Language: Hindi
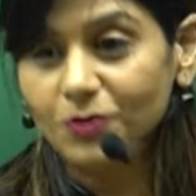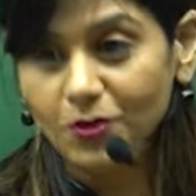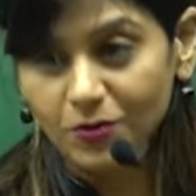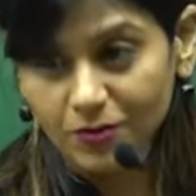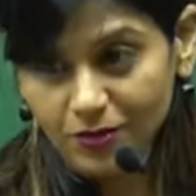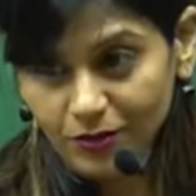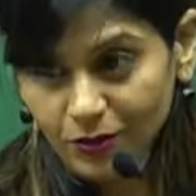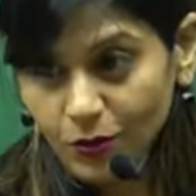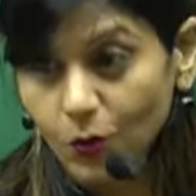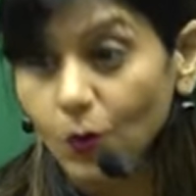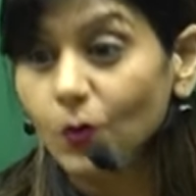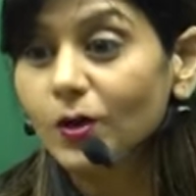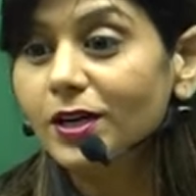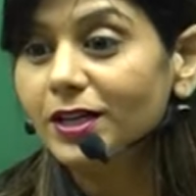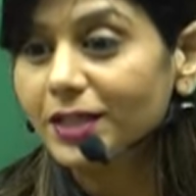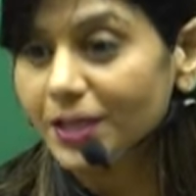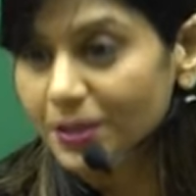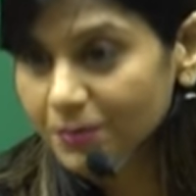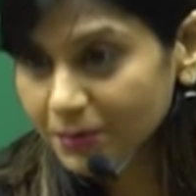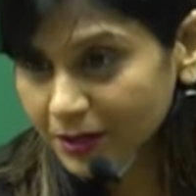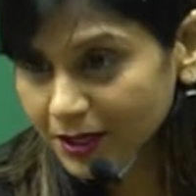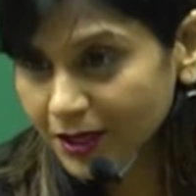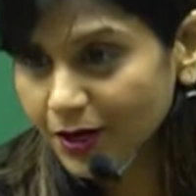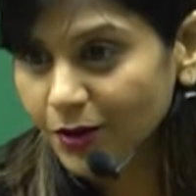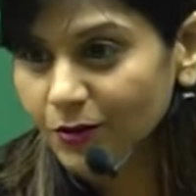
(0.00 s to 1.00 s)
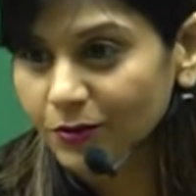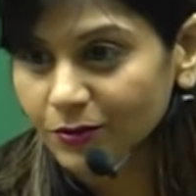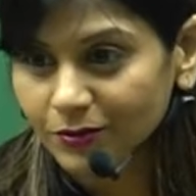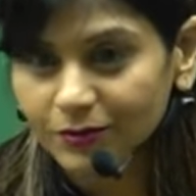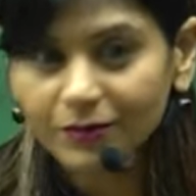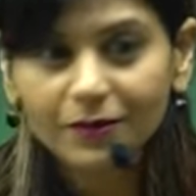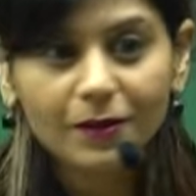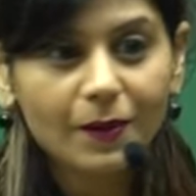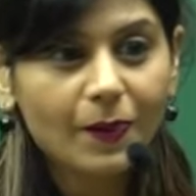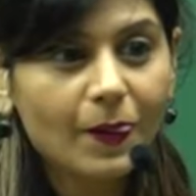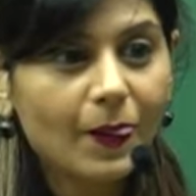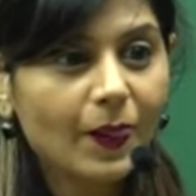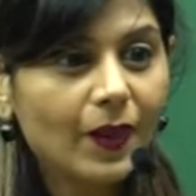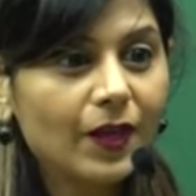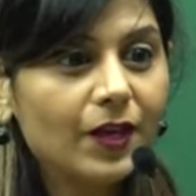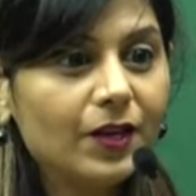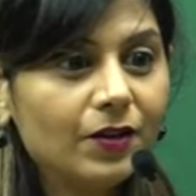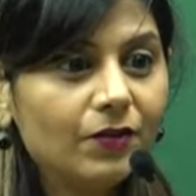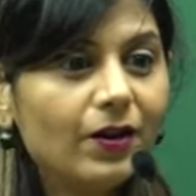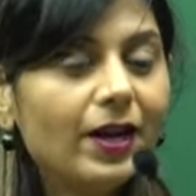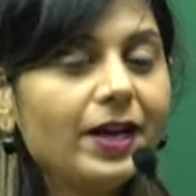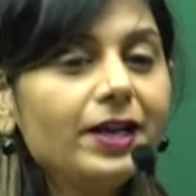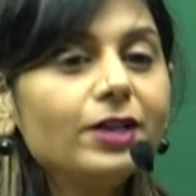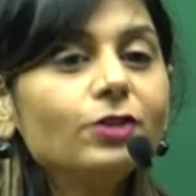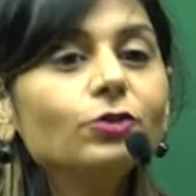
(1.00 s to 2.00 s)
गोल्ड की बनाओ
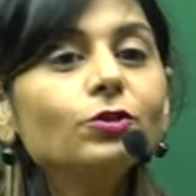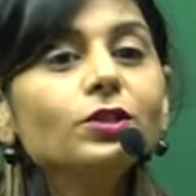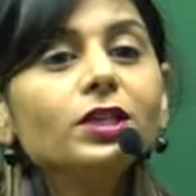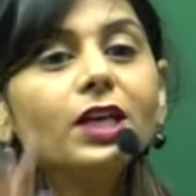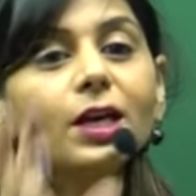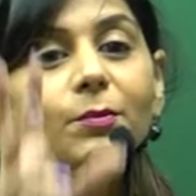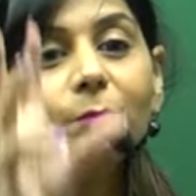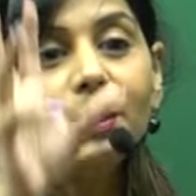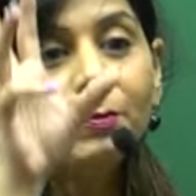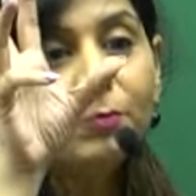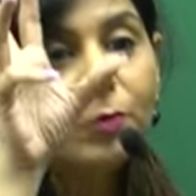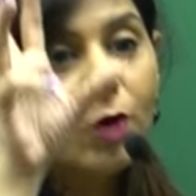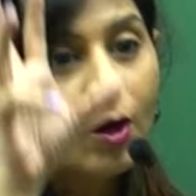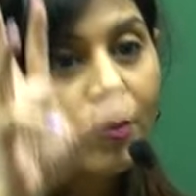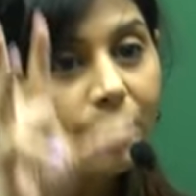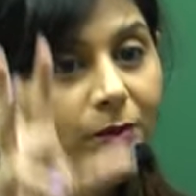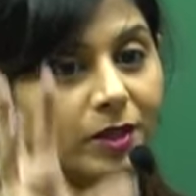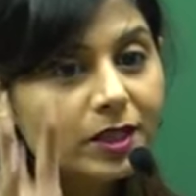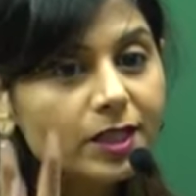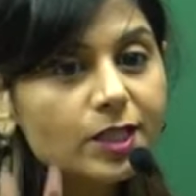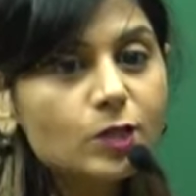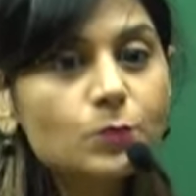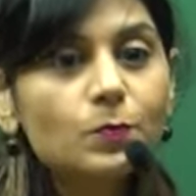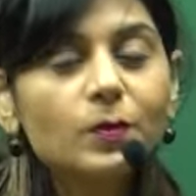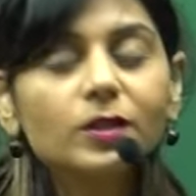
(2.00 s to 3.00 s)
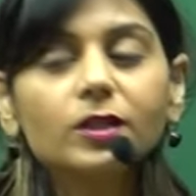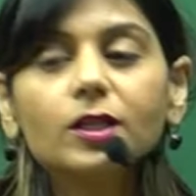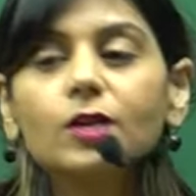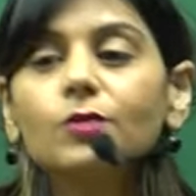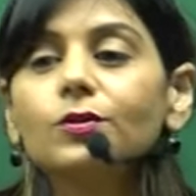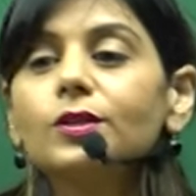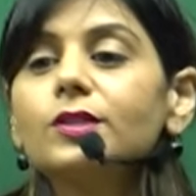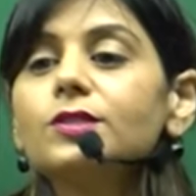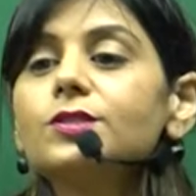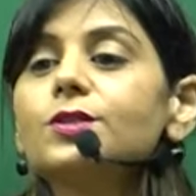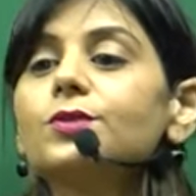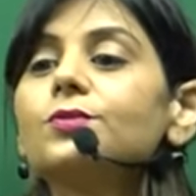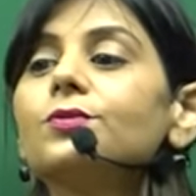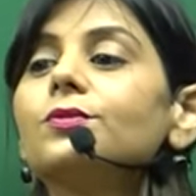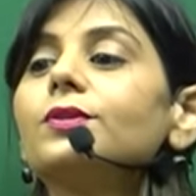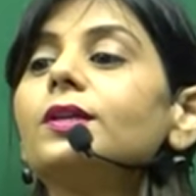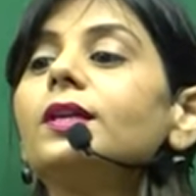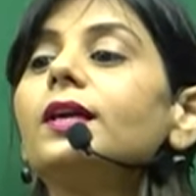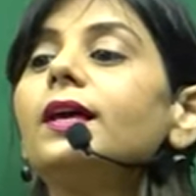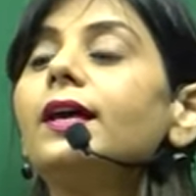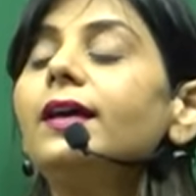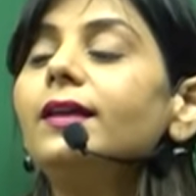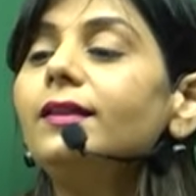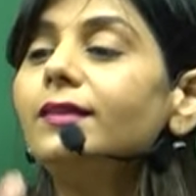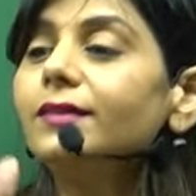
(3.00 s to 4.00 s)
राइट right, तो ये हमें प्रॉपर्टीज़ पता होना
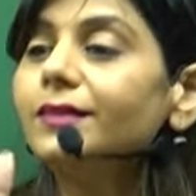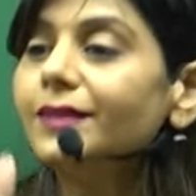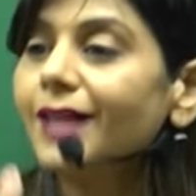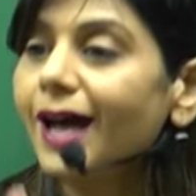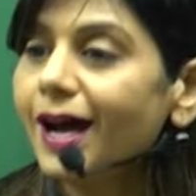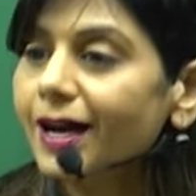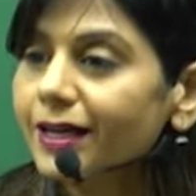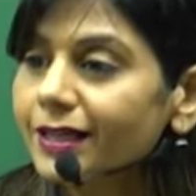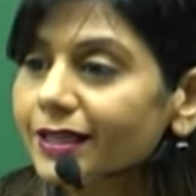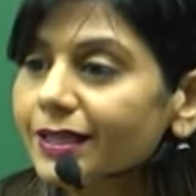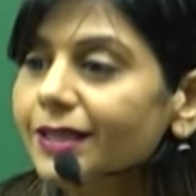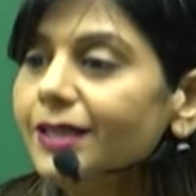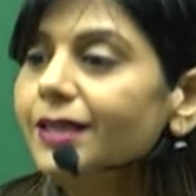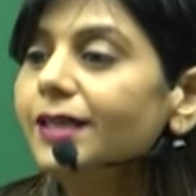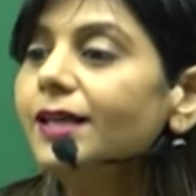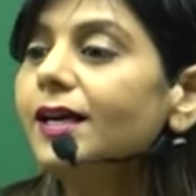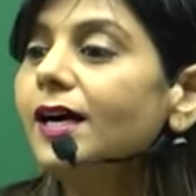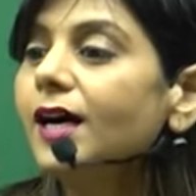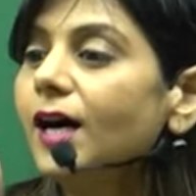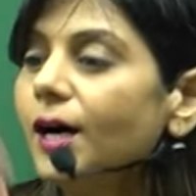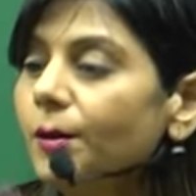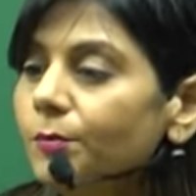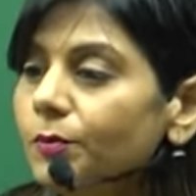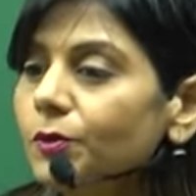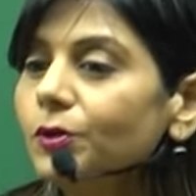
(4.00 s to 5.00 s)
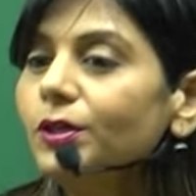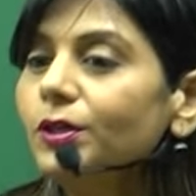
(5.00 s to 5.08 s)
ज़रूरी है ताकि हम